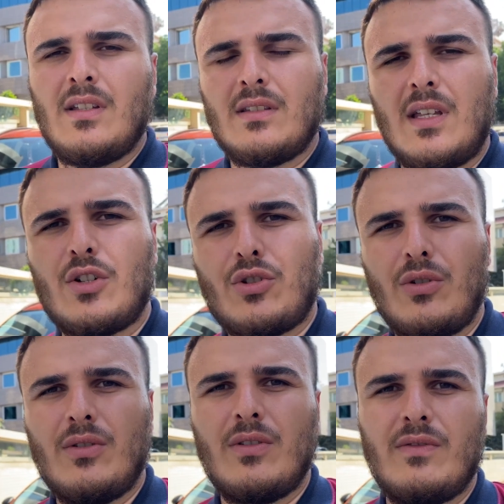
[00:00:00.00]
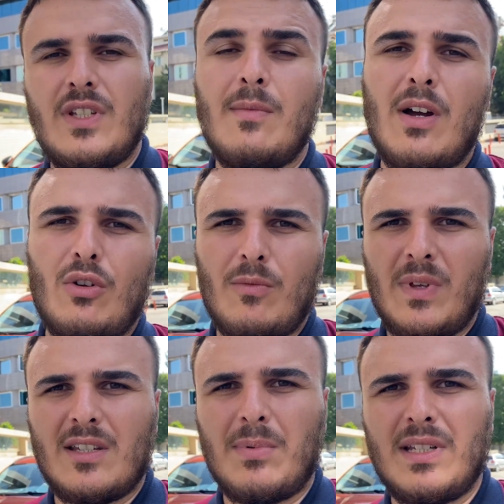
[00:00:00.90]
Так что всем
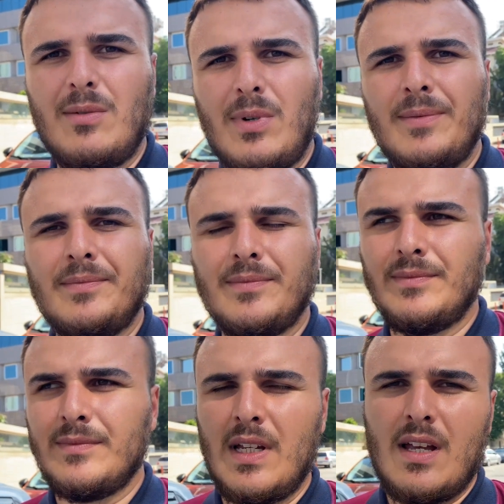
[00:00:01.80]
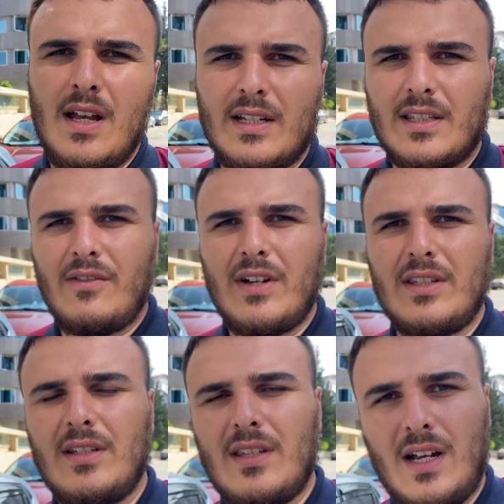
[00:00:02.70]
огромное спасибо.
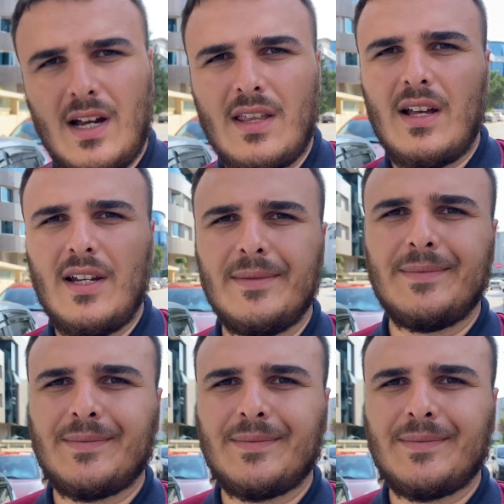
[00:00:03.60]
Оставайтесь на канале.